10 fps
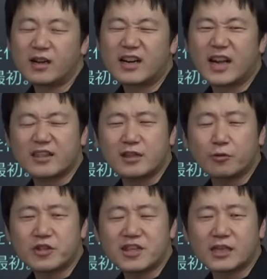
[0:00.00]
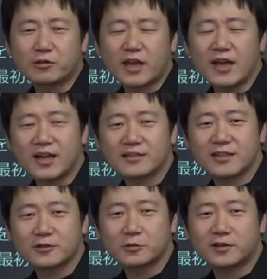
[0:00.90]
ガチでおじいちゃんと喧嘩し
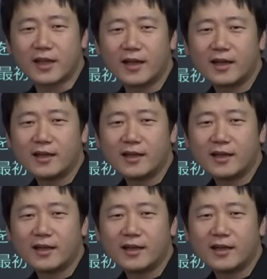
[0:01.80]
た人って